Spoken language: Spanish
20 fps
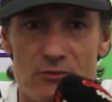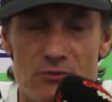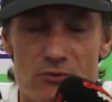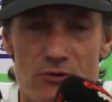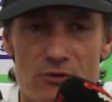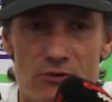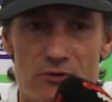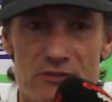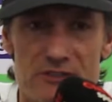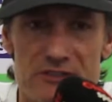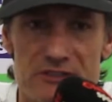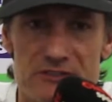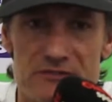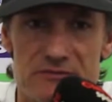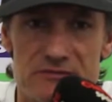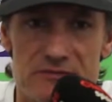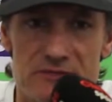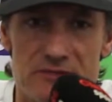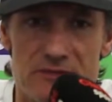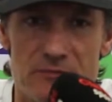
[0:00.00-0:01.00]
uno es
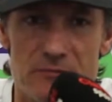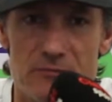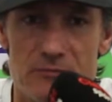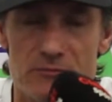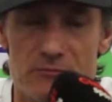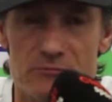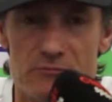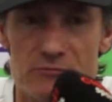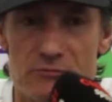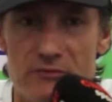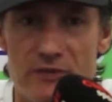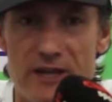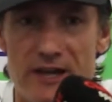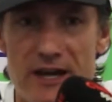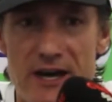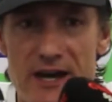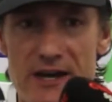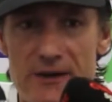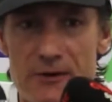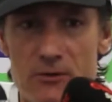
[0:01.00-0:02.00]

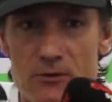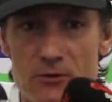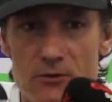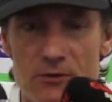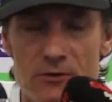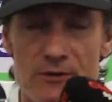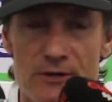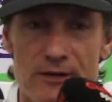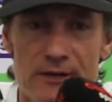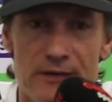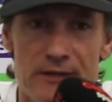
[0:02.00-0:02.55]
desgarro,